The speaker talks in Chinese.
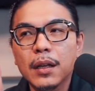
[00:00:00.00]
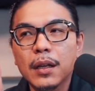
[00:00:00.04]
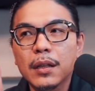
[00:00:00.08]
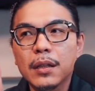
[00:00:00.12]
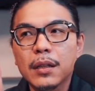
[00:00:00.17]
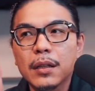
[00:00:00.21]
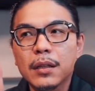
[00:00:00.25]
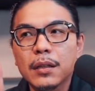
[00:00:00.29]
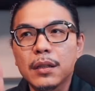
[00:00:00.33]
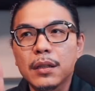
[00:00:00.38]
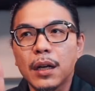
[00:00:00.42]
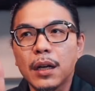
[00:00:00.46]

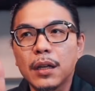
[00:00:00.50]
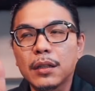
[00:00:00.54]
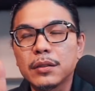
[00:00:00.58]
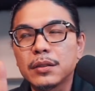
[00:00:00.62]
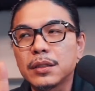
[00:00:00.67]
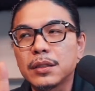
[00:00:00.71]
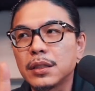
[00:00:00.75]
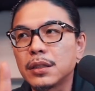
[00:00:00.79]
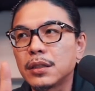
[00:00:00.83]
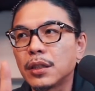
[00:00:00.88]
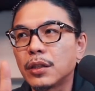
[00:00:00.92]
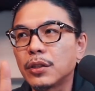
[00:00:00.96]
然后
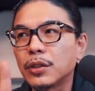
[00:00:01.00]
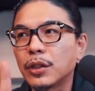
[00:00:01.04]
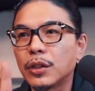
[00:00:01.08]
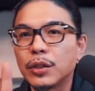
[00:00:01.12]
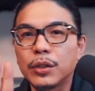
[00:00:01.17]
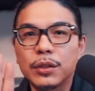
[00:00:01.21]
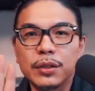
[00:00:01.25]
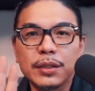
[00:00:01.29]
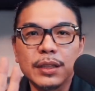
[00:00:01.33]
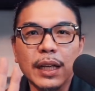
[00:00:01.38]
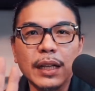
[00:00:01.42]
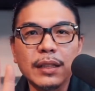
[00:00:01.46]
其中有
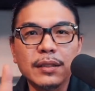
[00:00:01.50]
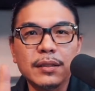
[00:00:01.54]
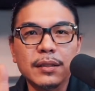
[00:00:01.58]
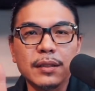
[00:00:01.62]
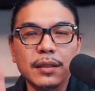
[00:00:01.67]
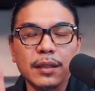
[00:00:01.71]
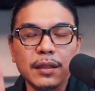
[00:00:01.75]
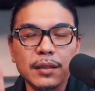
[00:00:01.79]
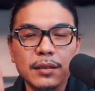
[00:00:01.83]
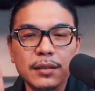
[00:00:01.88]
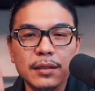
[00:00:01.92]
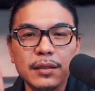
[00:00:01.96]
三十
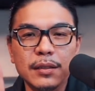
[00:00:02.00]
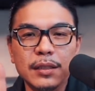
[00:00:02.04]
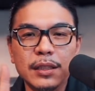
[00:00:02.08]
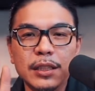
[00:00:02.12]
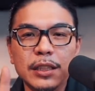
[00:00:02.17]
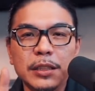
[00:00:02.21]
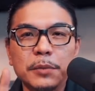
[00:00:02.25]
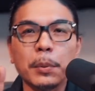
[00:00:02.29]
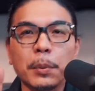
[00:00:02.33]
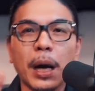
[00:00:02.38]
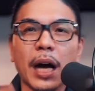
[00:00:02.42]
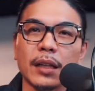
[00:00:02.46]
个是
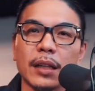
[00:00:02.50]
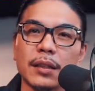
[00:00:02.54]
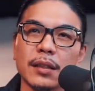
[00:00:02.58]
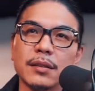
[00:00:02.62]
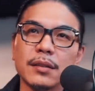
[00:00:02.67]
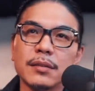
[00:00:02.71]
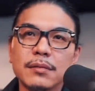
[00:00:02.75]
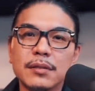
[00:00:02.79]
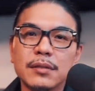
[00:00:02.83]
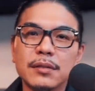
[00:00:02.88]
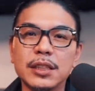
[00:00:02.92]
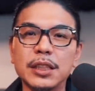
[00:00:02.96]
骑马的
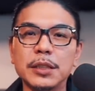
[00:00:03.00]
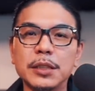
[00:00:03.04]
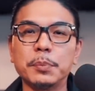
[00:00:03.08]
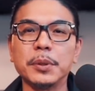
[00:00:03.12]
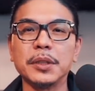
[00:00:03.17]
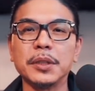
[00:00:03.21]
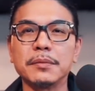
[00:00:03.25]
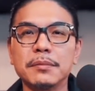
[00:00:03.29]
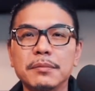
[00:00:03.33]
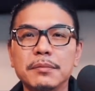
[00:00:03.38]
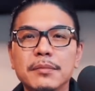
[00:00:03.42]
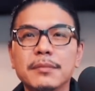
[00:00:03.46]
骑
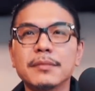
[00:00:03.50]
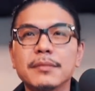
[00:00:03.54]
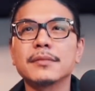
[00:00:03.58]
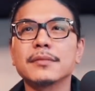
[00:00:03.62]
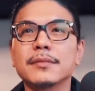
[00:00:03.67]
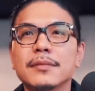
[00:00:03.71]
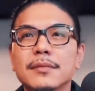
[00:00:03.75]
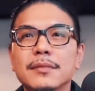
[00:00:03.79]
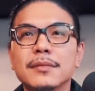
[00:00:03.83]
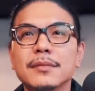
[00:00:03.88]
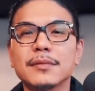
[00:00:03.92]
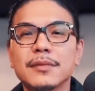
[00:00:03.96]
兵，
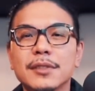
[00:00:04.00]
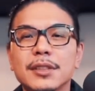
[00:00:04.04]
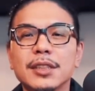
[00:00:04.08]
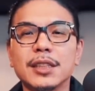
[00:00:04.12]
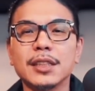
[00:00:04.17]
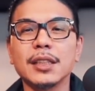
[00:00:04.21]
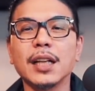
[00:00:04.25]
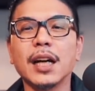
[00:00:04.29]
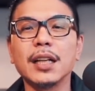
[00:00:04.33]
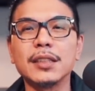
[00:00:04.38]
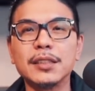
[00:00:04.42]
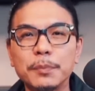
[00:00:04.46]
其
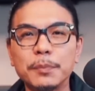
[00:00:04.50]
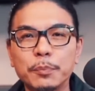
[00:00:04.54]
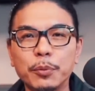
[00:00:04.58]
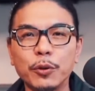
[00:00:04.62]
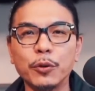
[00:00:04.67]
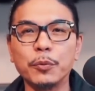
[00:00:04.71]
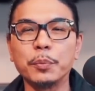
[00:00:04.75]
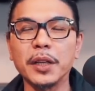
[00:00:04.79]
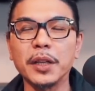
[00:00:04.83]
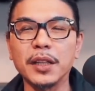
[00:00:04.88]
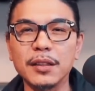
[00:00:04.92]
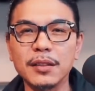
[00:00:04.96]
他是步
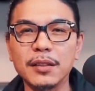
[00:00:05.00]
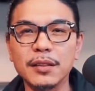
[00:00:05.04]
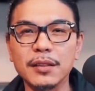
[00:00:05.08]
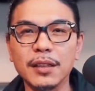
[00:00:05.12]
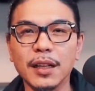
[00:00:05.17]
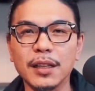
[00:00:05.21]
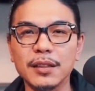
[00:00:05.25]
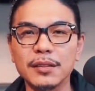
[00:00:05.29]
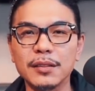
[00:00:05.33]
兵这样。